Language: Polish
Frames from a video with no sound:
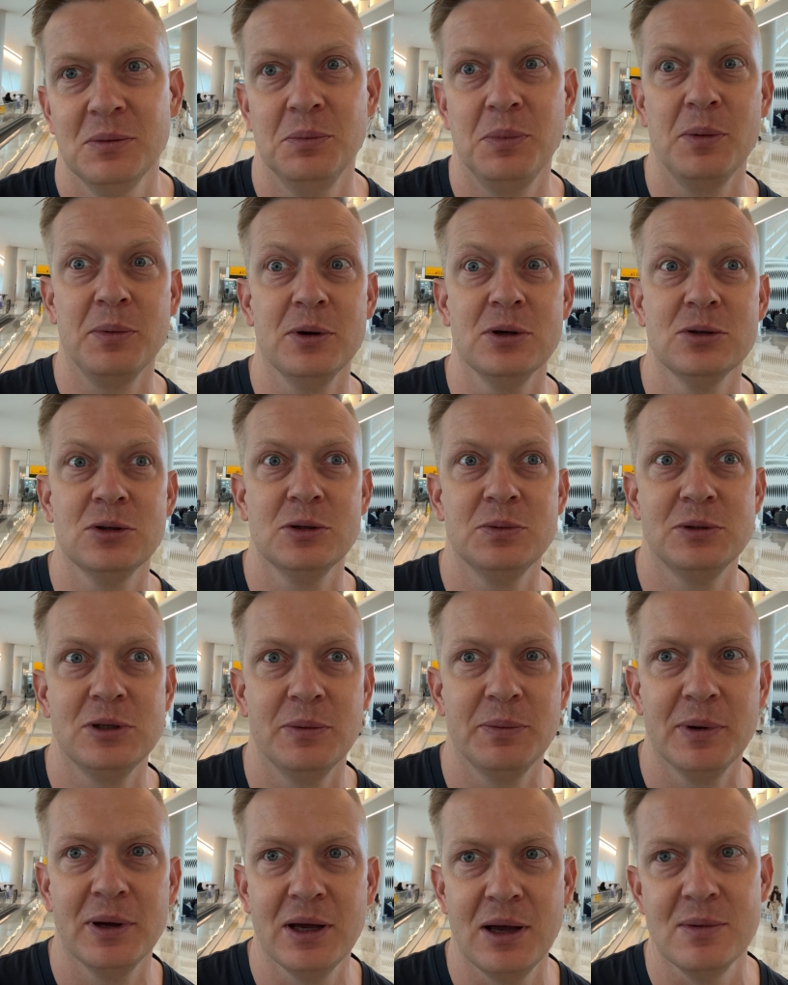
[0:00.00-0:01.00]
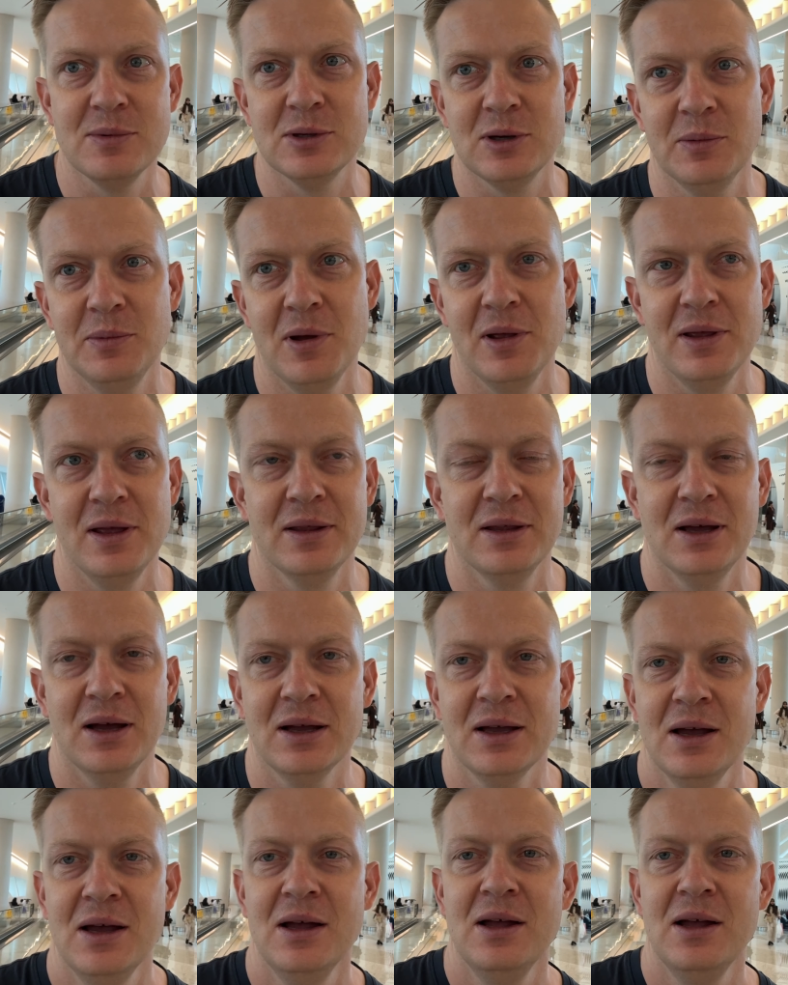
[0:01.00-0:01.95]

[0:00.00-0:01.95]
po prostu z przepychem zrobione, tak?